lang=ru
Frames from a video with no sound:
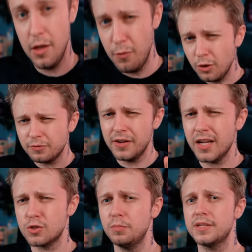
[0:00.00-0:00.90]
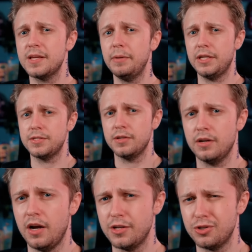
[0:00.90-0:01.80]
вот вы разумно заметите,
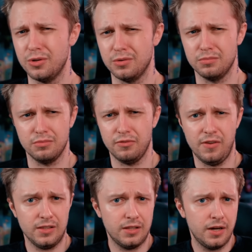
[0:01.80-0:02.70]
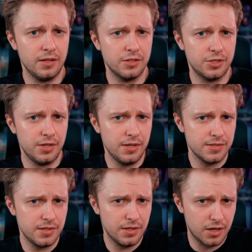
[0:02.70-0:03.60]
а чё, в Elden Ring же
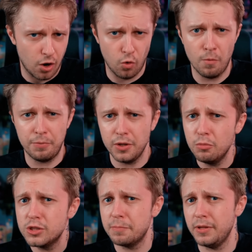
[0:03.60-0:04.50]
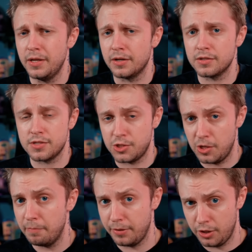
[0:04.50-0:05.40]
есть и кооп, и мультиплеер мультиплеер,
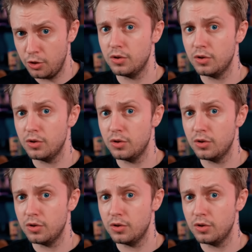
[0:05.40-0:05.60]
зачем про нее